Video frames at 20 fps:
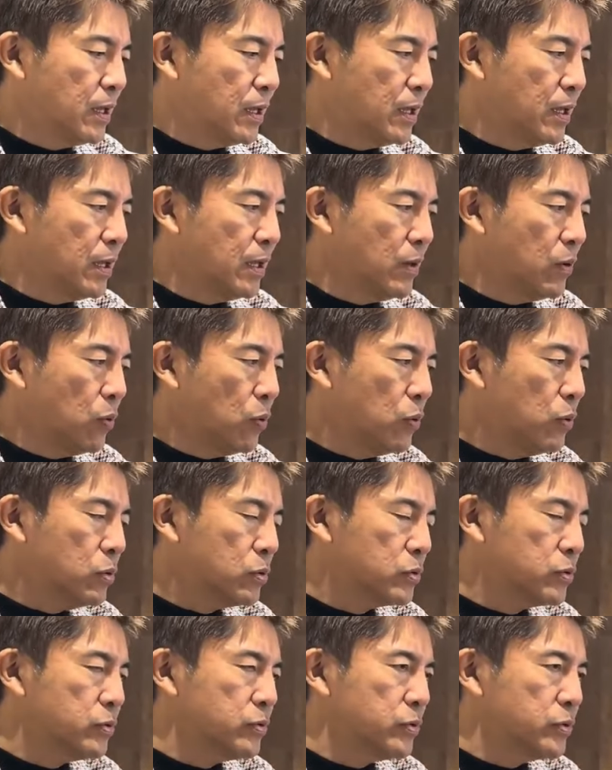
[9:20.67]
えー、
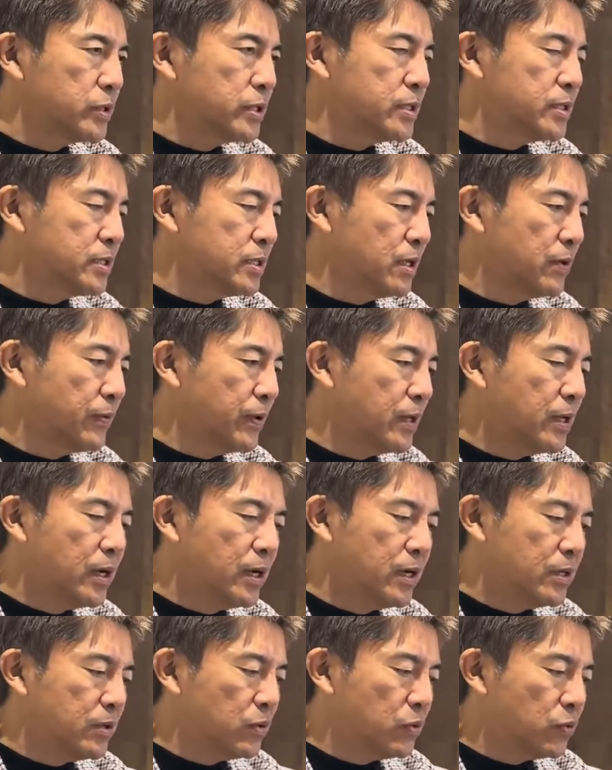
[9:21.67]
多くのですね
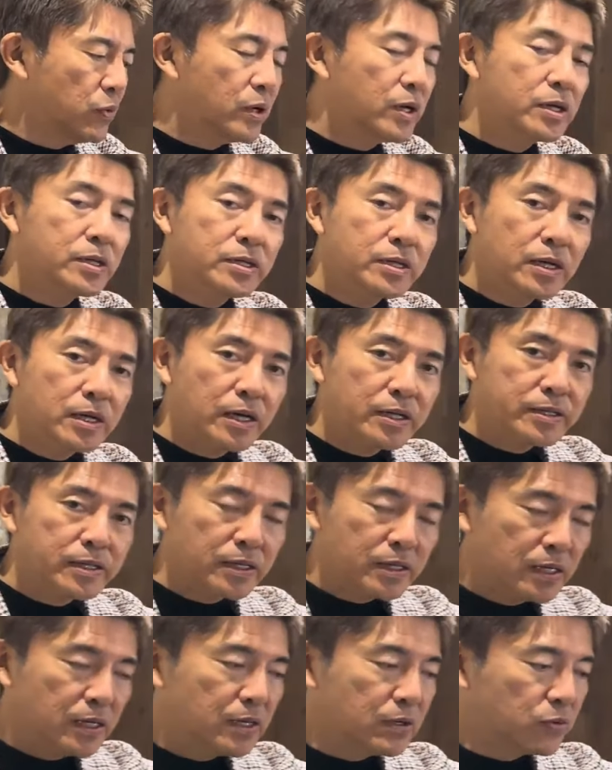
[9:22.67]
フェラーリを乗られた
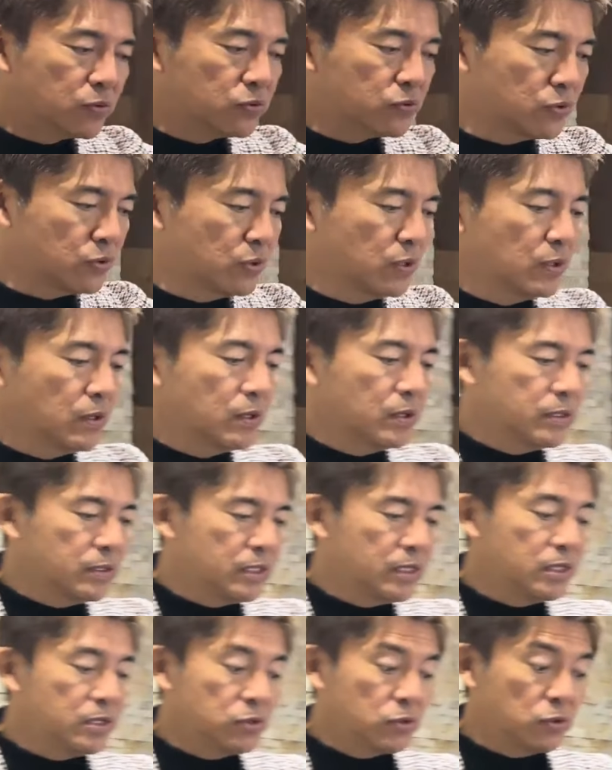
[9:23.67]
方がこの
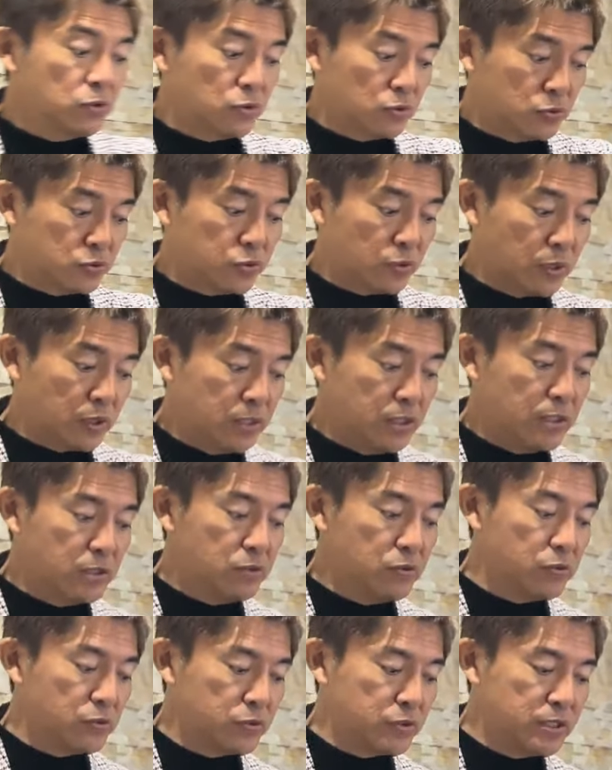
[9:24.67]
296とか
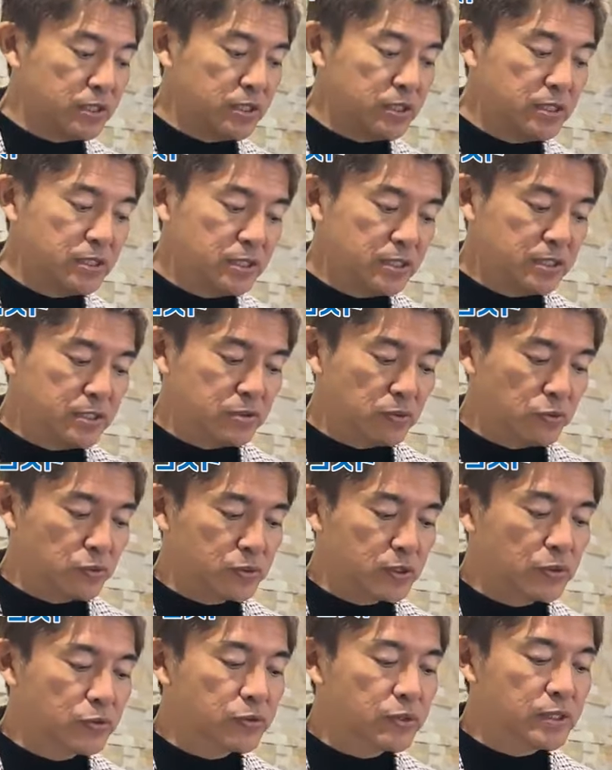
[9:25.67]
296GTS を乗っ
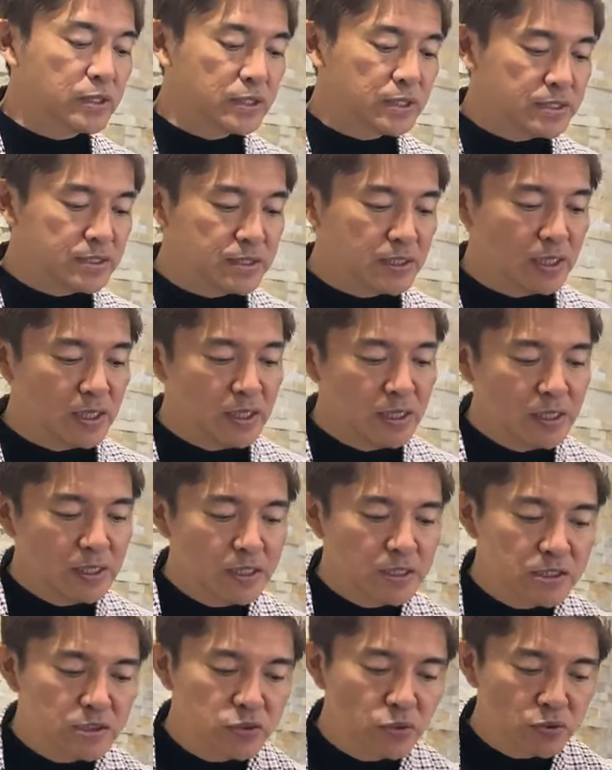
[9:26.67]
た時にですね
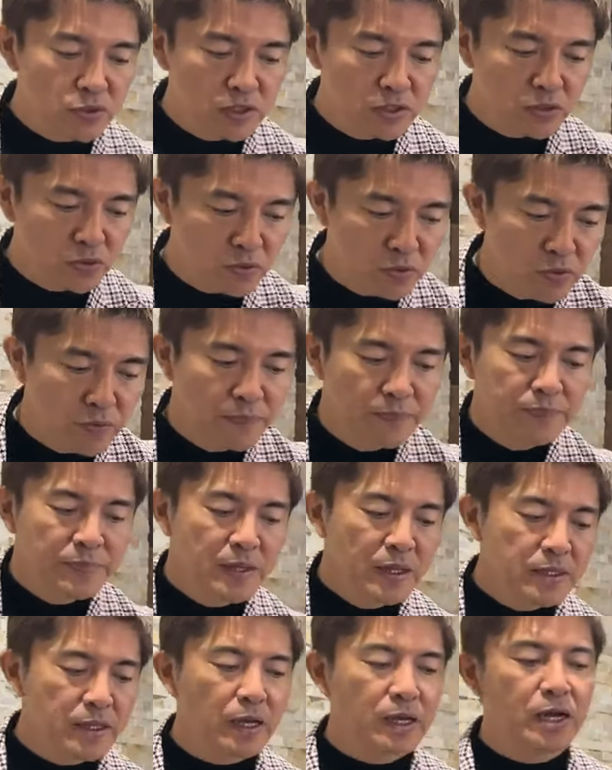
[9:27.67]
非常にその
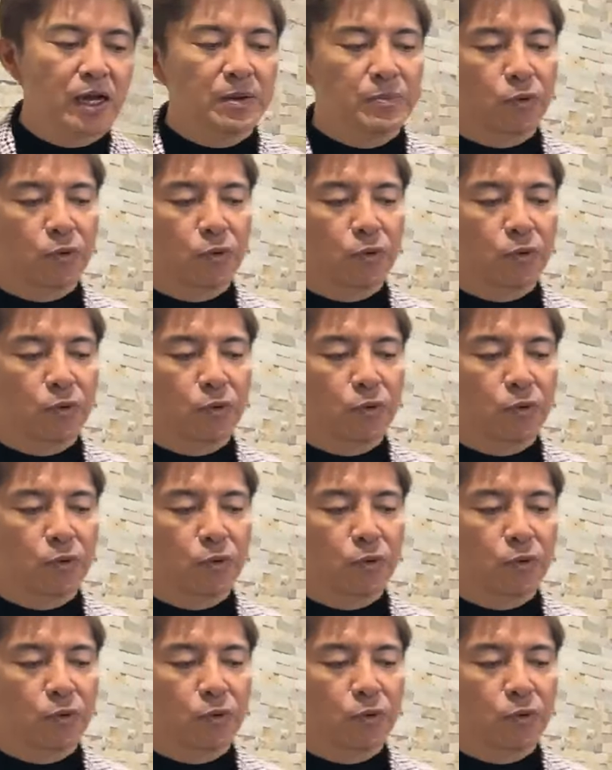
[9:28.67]
高